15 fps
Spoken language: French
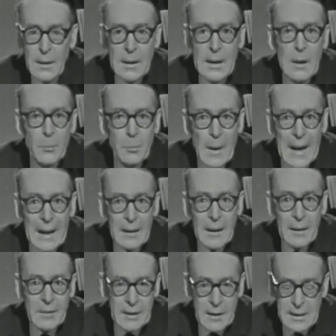Il parle
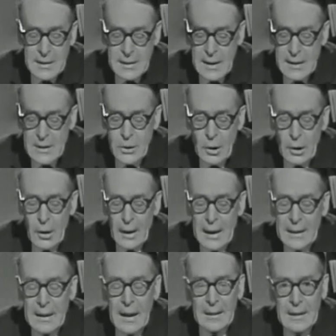avec tristesse de leur
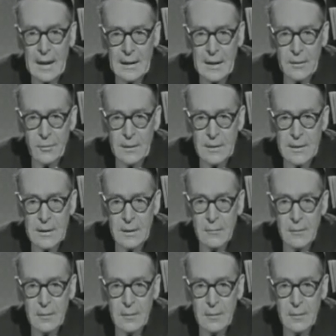éternelle défensive.